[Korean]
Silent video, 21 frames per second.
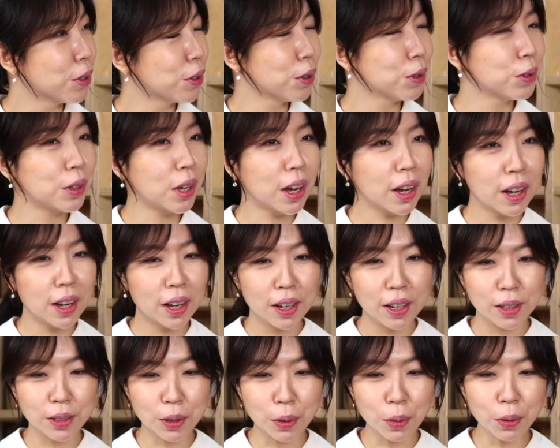그런데
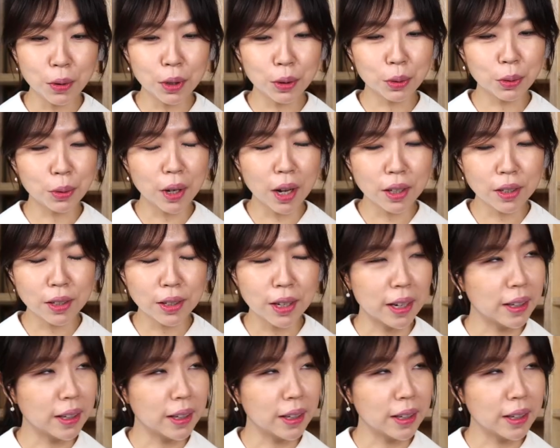이제 홍길동이 하는